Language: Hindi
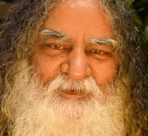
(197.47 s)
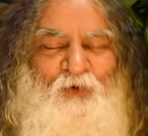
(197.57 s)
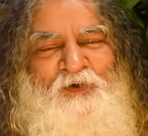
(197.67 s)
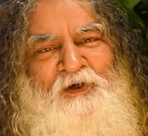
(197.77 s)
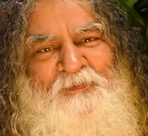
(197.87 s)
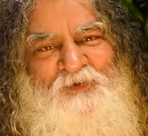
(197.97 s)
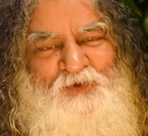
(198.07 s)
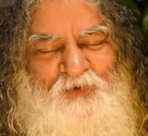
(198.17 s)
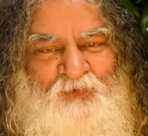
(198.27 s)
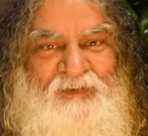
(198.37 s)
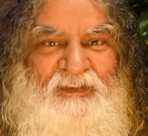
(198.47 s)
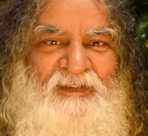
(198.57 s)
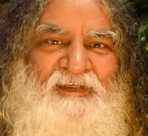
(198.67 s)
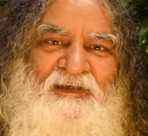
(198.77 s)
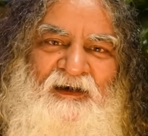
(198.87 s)
क्योंकि हम सुनते
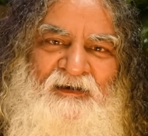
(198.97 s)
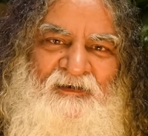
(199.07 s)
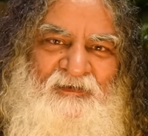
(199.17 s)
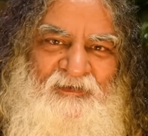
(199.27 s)
ही कहाँ